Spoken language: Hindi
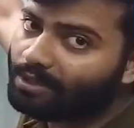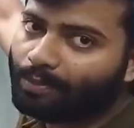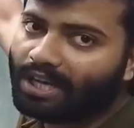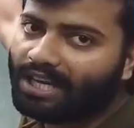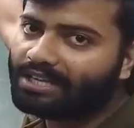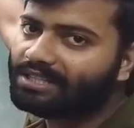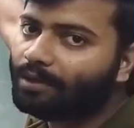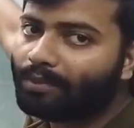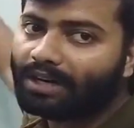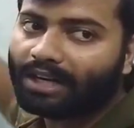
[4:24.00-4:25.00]
से पहले
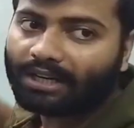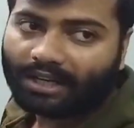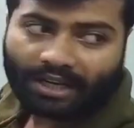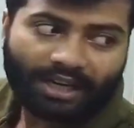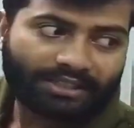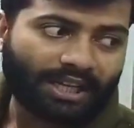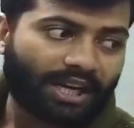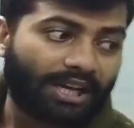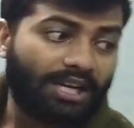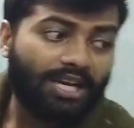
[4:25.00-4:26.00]
एग्जाम कंडक्ट कराया जा
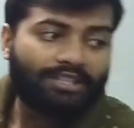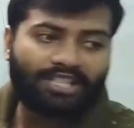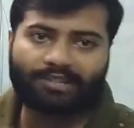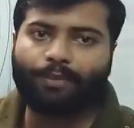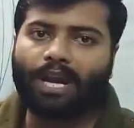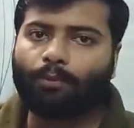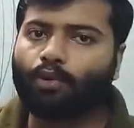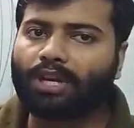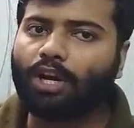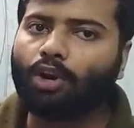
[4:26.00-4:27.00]
रहा है जिसमें
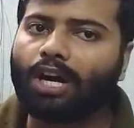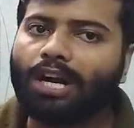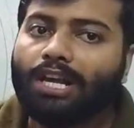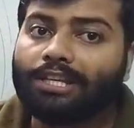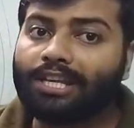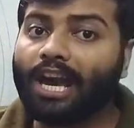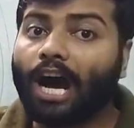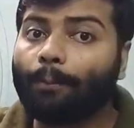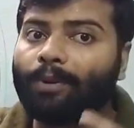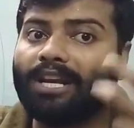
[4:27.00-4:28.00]
आपको क्या होगा ये
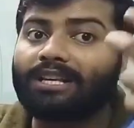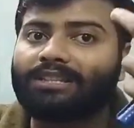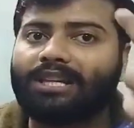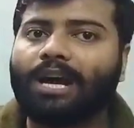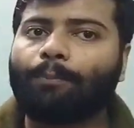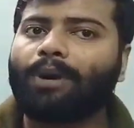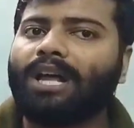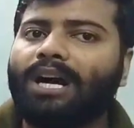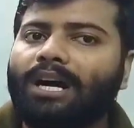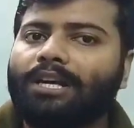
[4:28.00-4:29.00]
आपने कितना
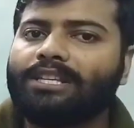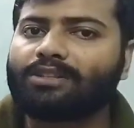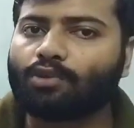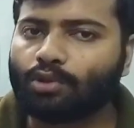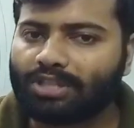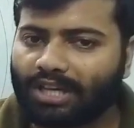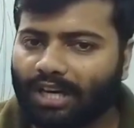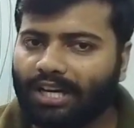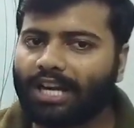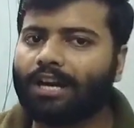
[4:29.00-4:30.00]
पढ़ा इसको
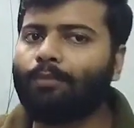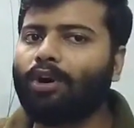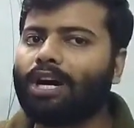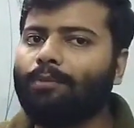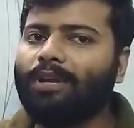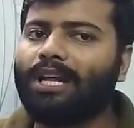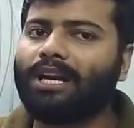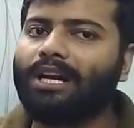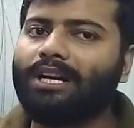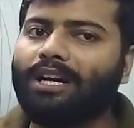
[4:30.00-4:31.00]
जानने का मौका
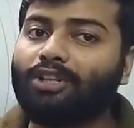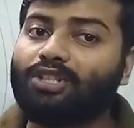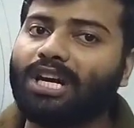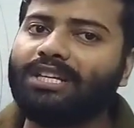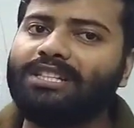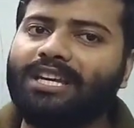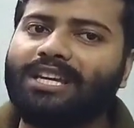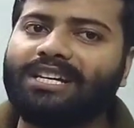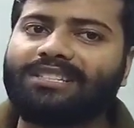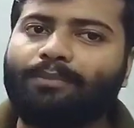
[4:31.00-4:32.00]
मिलेगा जान
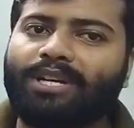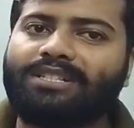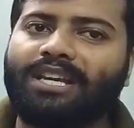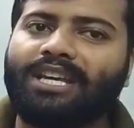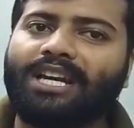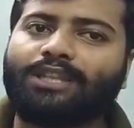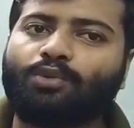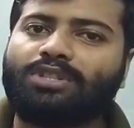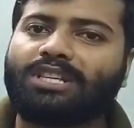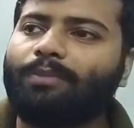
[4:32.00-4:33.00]
जाइएगा समझ जाइएगा
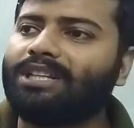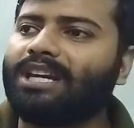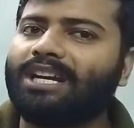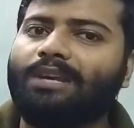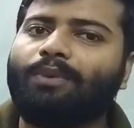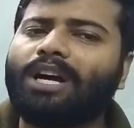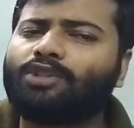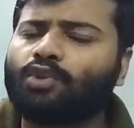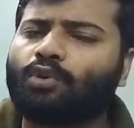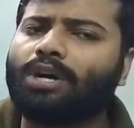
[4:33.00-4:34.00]
तो उसके बाद अगली बार
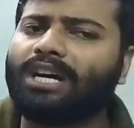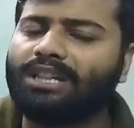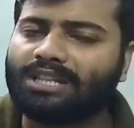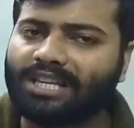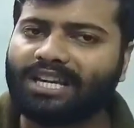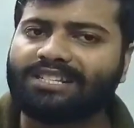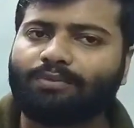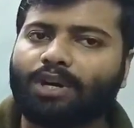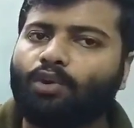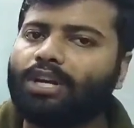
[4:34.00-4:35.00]
जो गलतियां इस
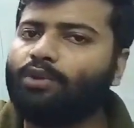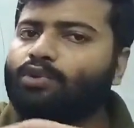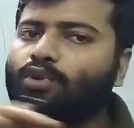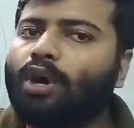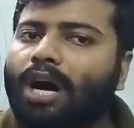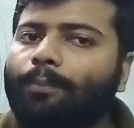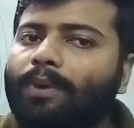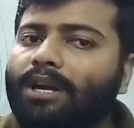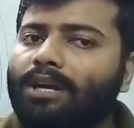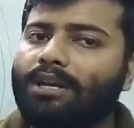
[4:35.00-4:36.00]
बार होगी उसको
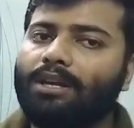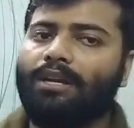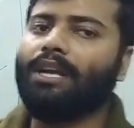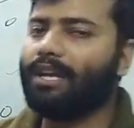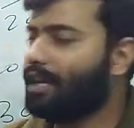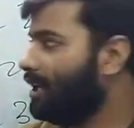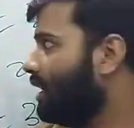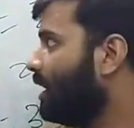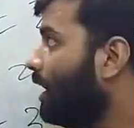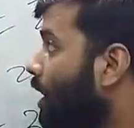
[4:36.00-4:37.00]
आप नहीं
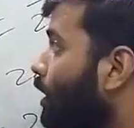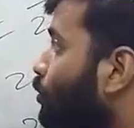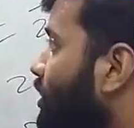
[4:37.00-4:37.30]
करिएगा तो